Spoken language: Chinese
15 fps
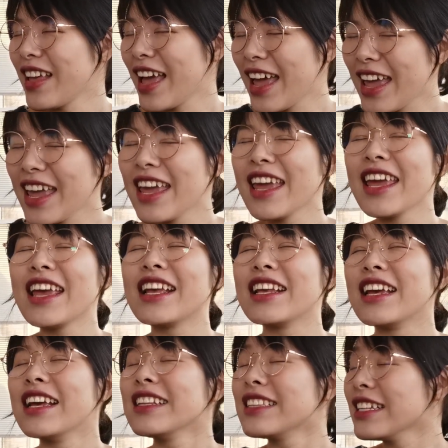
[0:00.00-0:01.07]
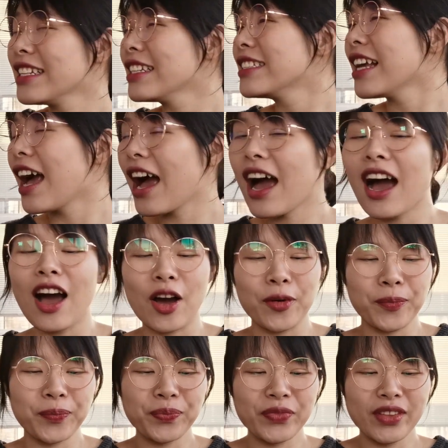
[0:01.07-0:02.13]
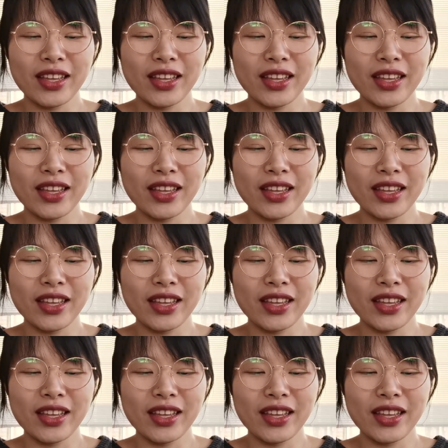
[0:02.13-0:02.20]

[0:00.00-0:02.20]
哎，等一下啊，